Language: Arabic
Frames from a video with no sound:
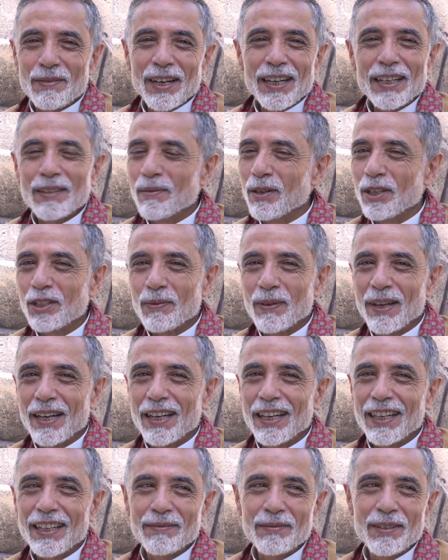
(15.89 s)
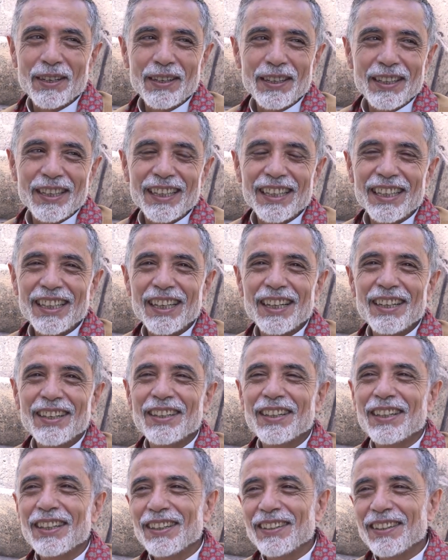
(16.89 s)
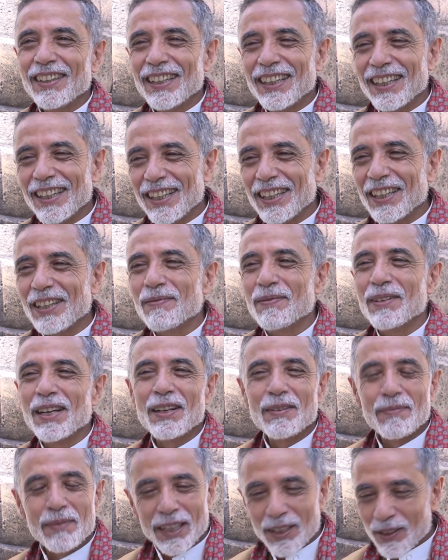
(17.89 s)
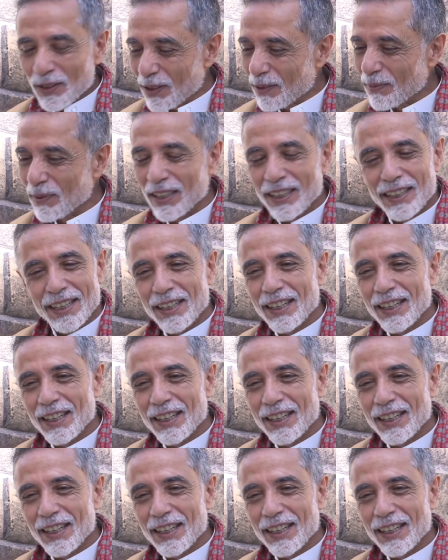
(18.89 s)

اللهم اجعلنا من المصلحين الابن البكر والبنت